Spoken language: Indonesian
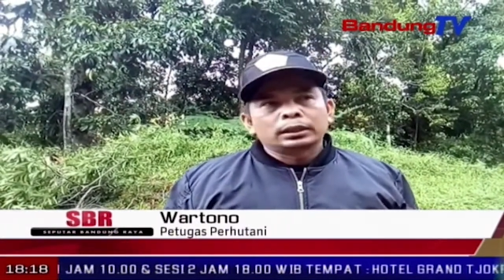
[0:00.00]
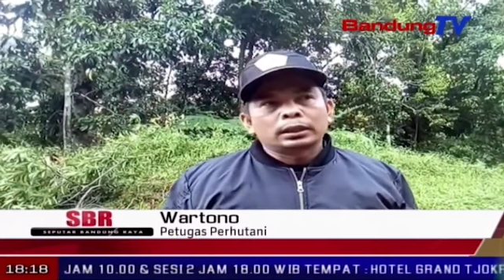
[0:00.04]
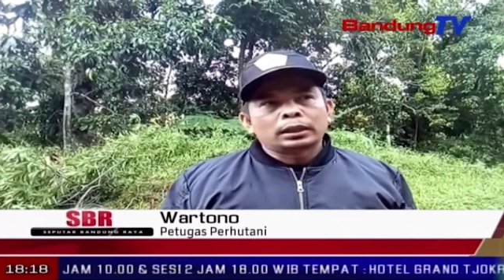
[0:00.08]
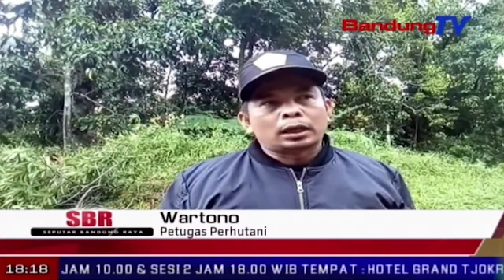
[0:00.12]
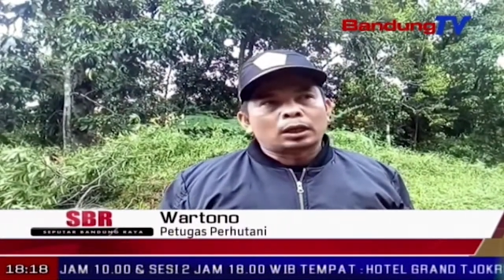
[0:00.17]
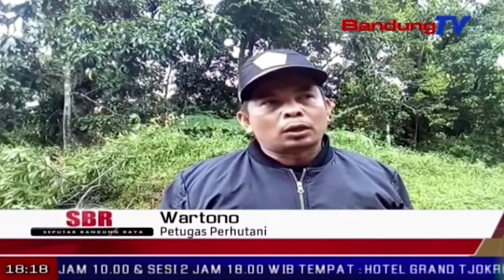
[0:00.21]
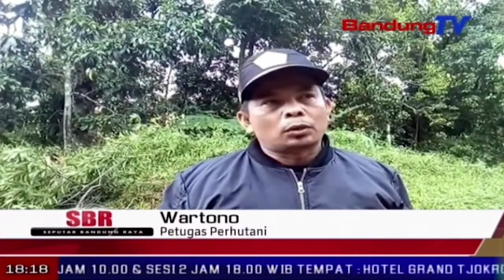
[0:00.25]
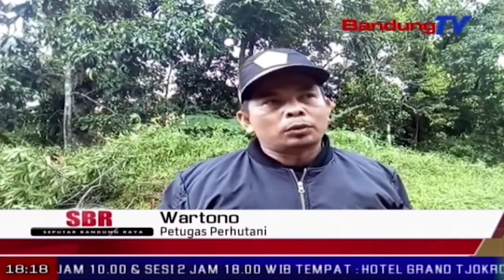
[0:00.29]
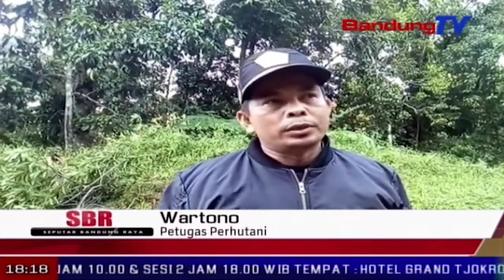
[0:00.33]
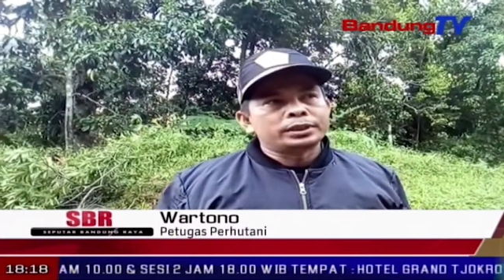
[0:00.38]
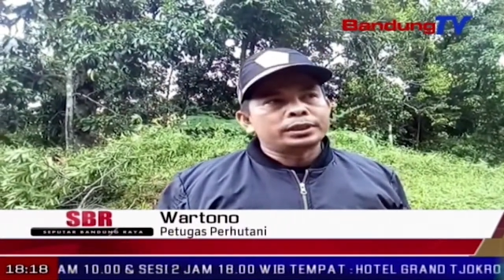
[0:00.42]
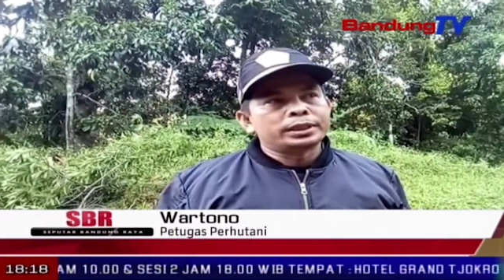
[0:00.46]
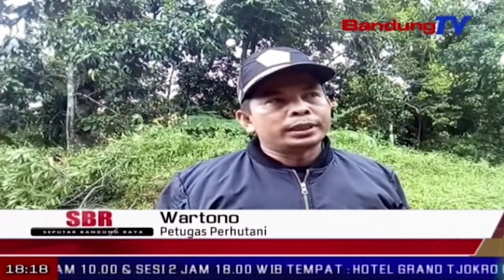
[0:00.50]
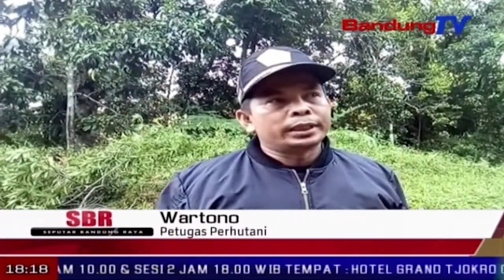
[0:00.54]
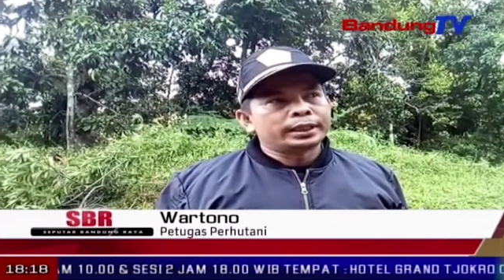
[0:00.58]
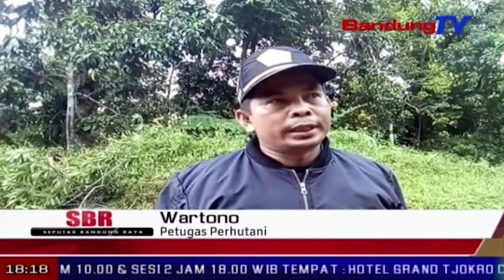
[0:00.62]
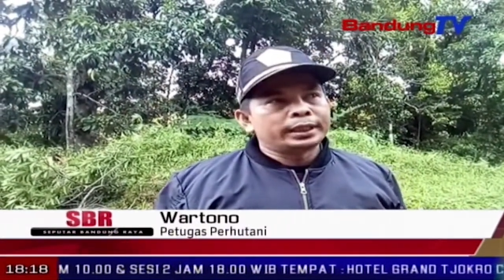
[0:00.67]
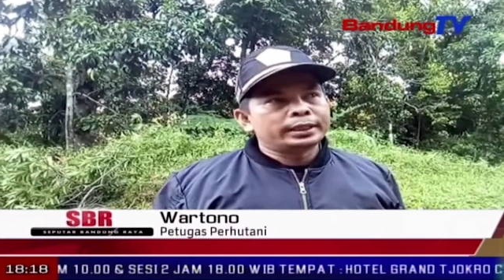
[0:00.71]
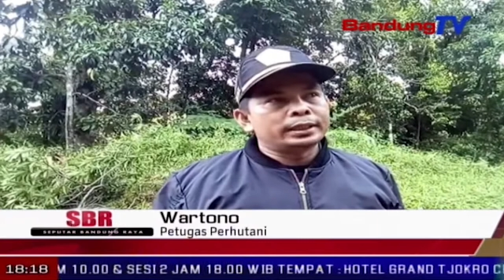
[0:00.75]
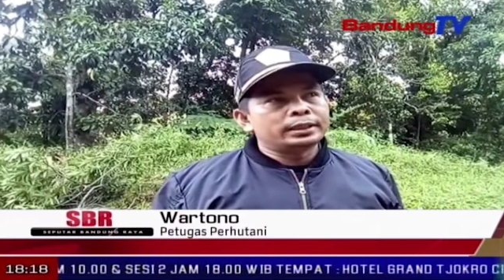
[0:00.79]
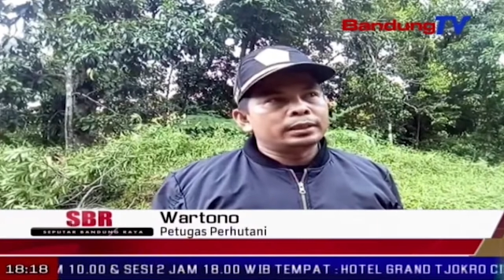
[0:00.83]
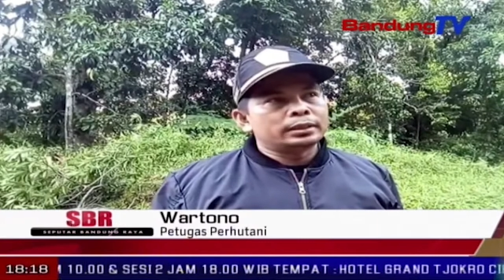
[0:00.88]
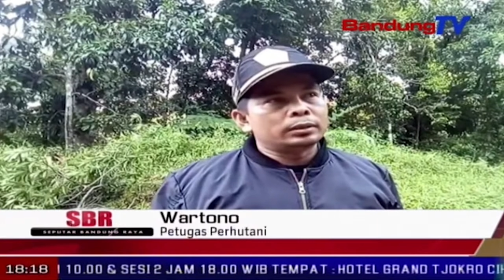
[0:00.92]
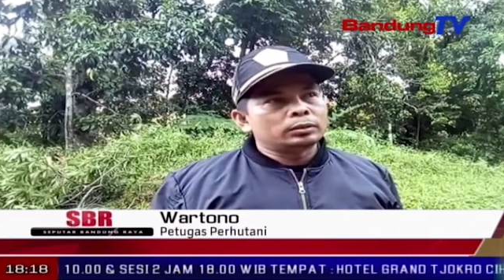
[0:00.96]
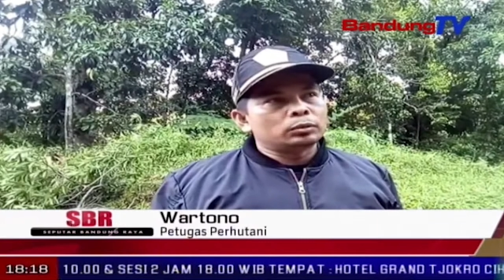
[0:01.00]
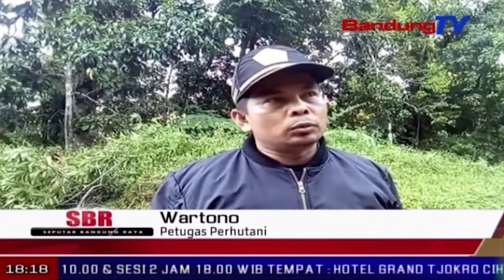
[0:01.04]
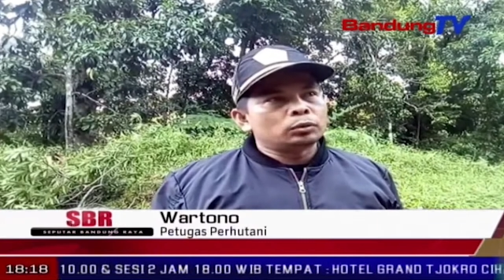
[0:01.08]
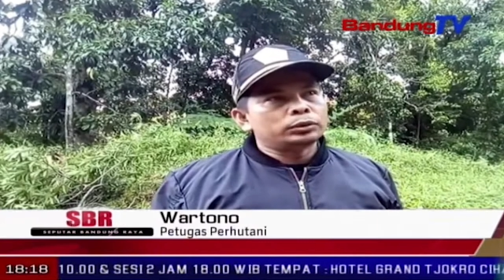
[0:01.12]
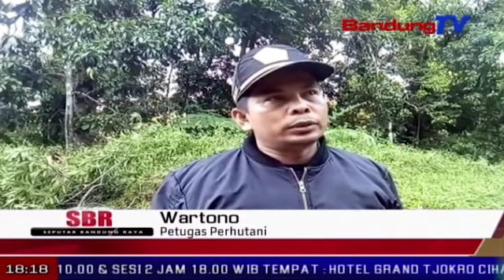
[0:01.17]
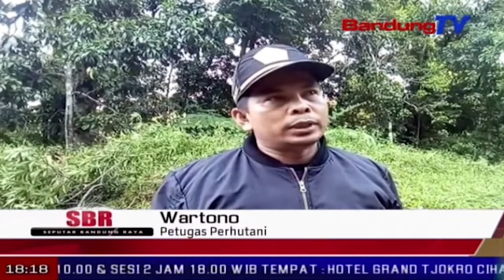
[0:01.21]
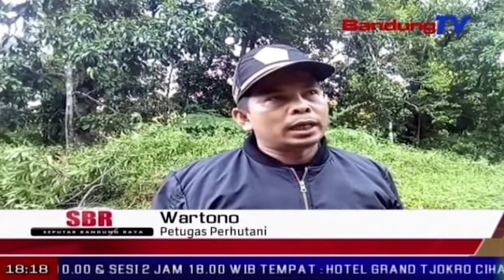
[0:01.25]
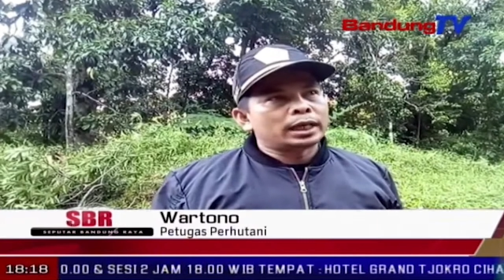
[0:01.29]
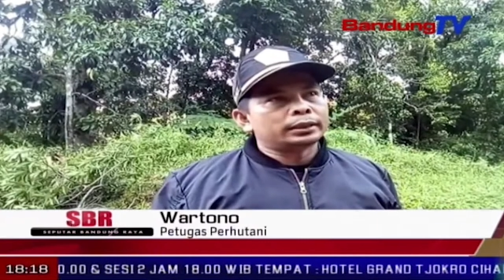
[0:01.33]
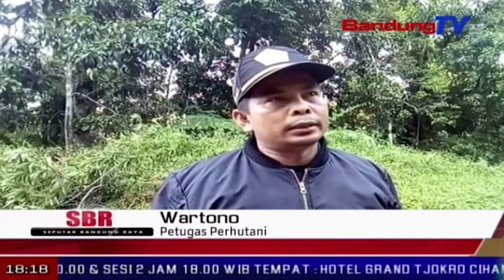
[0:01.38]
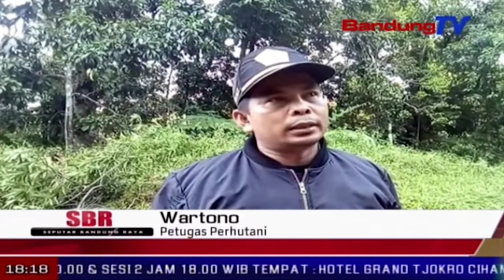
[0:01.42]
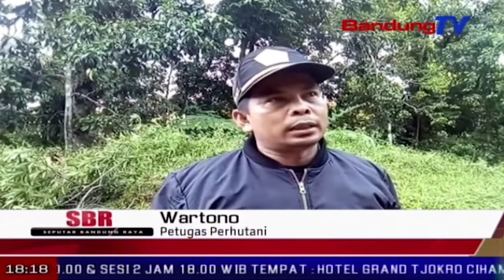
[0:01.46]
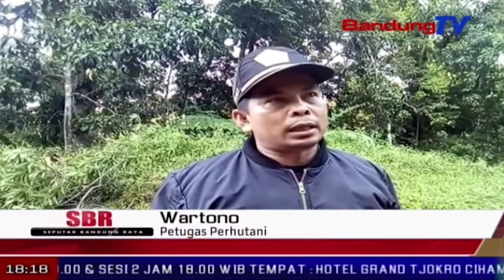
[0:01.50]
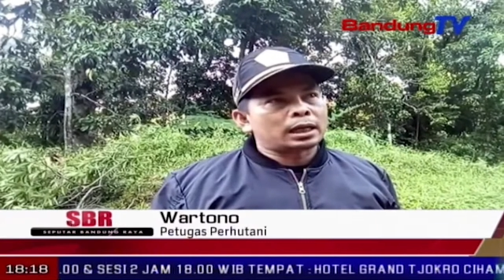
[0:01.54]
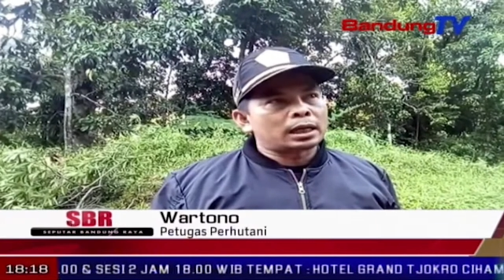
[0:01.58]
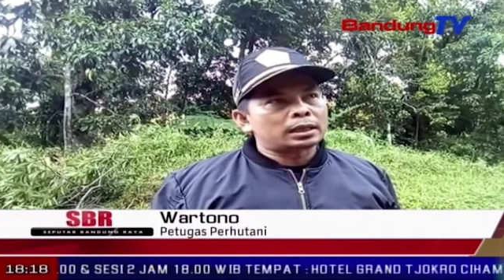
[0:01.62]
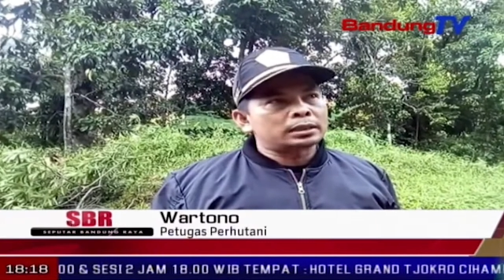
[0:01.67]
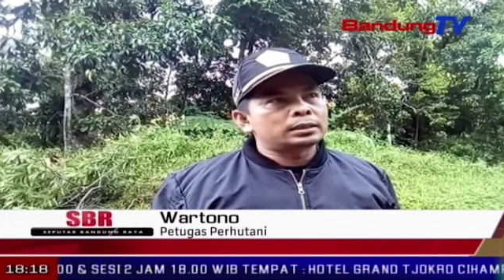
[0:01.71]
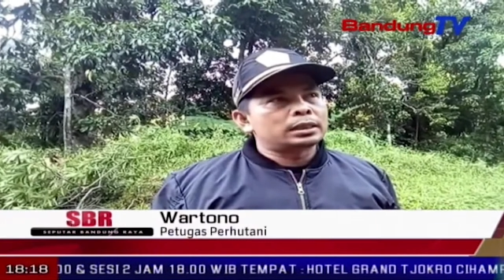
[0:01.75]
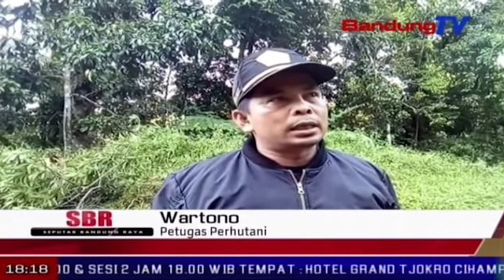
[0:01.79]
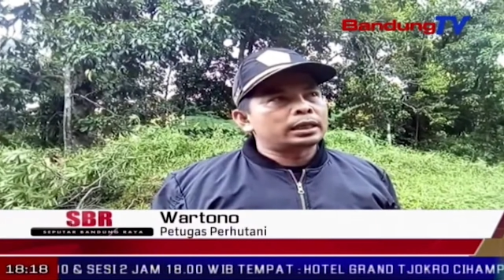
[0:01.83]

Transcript: kalau di sini hujan deras